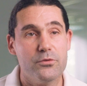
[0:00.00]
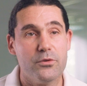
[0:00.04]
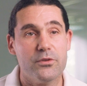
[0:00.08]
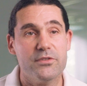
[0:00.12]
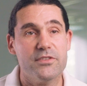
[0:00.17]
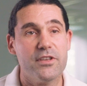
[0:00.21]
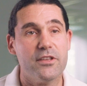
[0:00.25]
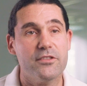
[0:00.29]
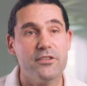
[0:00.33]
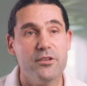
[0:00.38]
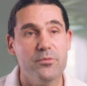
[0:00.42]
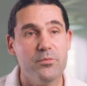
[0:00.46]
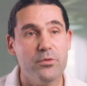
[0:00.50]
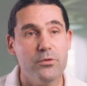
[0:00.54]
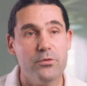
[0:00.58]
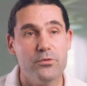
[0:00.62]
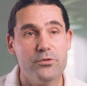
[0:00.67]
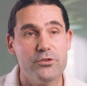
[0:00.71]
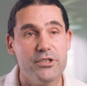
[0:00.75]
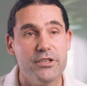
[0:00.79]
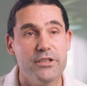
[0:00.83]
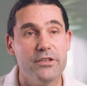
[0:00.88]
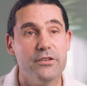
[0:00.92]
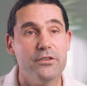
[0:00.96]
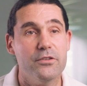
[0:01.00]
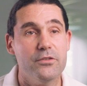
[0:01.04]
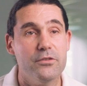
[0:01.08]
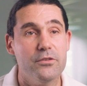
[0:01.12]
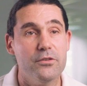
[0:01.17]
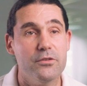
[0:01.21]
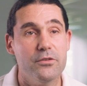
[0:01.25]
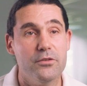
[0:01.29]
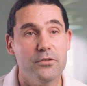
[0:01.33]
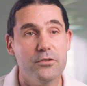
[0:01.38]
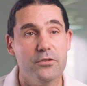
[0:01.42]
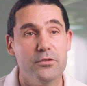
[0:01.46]
sur certains projets
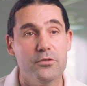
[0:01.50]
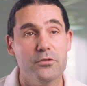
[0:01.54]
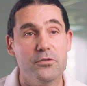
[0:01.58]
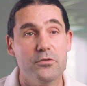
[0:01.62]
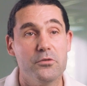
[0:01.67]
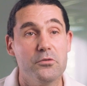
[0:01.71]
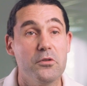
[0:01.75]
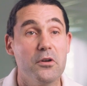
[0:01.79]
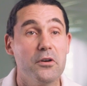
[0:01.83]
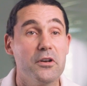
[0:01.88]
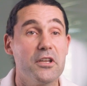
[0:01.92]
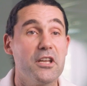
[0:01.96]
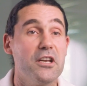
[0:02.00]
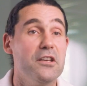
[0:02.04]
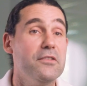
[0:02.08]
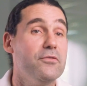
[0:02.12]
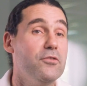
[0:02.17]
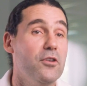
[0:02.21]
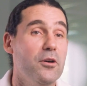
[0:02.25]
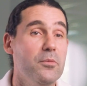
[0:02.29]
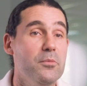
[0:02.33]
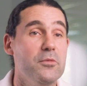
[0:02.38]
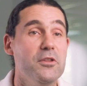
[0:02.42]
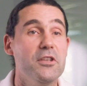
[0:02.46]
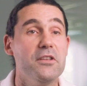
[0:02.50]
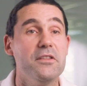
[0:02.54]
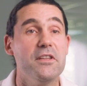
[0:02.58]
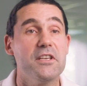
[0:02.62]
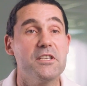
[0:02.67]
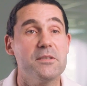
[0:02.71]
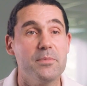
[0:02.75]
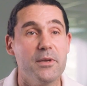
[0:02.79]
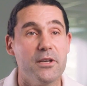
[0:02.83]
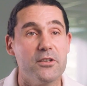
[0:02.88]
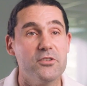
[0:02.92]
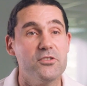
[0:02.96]
euh, dans lesquels il faut amener une
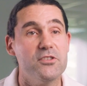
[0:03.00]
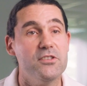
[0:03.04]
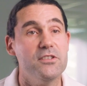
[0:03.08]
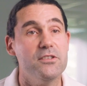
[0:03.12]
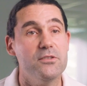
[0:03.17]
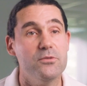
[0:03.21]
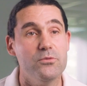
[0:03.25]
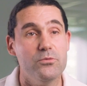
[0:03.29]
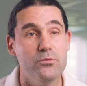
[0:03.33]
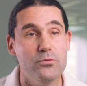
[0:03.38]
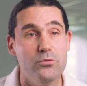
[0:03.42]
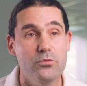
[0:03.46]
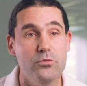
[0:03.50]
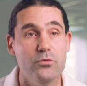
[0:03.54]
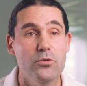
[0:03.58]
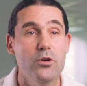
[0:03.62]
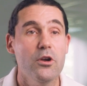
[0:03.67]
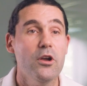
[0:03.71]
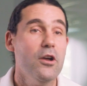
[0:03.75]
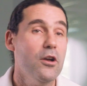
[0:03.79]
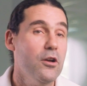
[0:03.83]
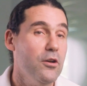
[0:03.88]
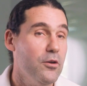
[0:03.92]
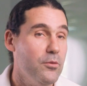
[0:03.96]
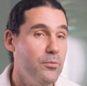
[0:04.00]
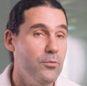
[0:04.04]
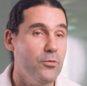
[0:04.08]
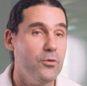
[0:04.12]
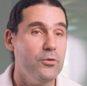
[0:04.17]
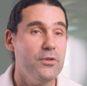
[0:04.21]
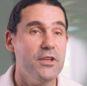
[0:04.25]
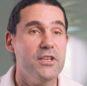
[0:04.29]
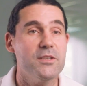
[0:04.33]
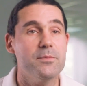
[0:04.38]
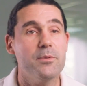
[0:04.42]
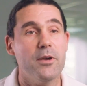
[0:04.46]
expertise ou
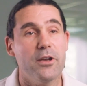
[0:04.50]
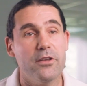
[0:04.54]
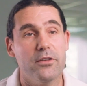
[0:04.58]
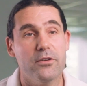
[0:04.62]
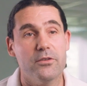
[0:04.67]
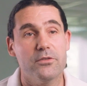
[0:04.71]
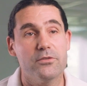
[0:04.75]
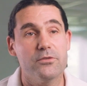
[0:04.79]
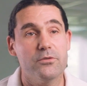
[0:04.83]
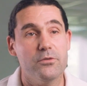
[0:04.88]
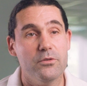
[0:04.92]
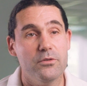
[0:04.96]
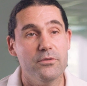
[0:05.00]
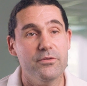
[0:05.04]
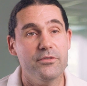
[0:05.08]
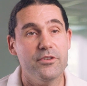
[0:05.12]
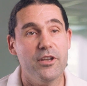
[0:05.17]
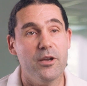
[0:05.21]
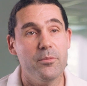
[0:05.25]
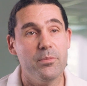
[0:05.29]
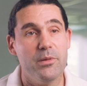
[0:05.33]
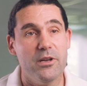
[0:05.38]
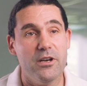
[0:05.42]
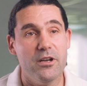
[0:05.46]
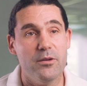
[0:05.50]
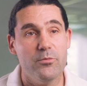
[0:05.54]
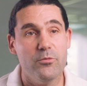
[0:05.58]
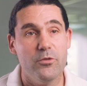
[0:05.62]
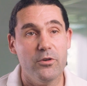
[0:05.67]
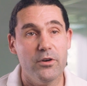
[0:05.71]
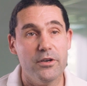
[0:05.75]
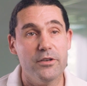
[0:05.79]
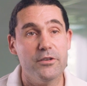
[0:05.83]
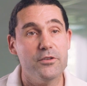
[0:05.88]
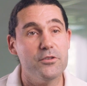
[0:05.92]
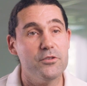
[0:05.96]
expérience, on fait appel à
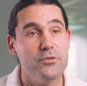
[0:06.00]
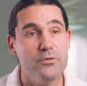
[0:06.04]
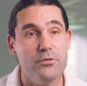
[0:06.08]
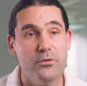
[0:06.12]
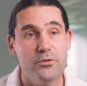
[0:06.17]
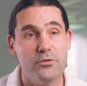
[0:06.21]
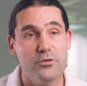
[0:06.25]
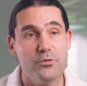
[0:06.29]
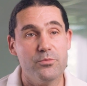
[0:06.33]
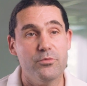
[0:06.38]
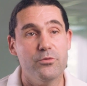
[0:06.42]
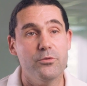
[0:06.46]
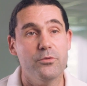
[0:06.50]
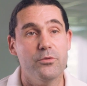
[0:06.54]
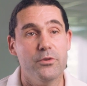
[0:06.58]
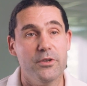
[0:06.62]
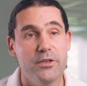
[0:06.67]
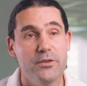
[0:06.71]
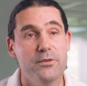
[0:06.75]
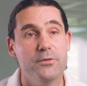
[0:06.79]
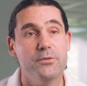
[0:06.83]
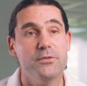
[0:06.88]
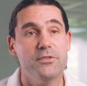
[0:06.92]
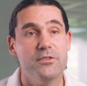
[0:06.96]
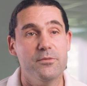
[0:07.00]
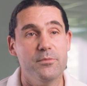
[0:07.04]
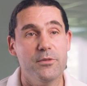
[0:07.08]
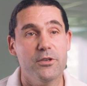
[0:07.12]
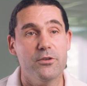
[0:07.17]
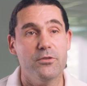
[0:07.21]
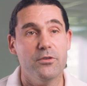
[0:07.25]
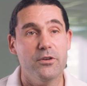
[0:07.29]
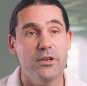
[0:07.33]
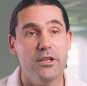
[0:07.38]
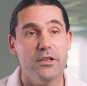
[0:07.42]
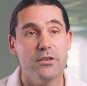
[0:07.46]
moi et donc je peux aider aussi
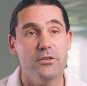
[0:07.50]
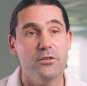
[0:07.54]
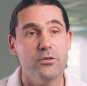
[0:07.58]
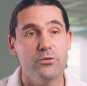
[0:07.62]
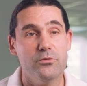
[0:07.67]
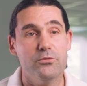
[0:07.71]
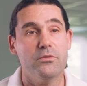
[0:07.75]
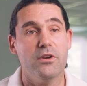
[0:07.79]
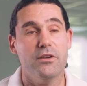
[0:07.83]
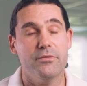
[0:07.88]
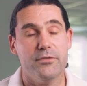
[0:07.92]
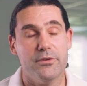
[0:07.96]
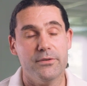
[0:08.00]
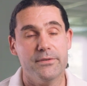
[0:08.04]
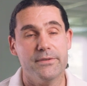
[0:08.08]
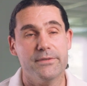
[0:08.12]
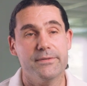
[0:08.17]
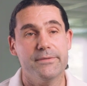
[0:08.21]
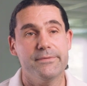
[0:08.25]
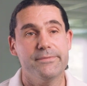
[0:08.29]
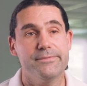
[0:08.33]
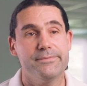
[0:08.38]
mes collègues dans toute la France.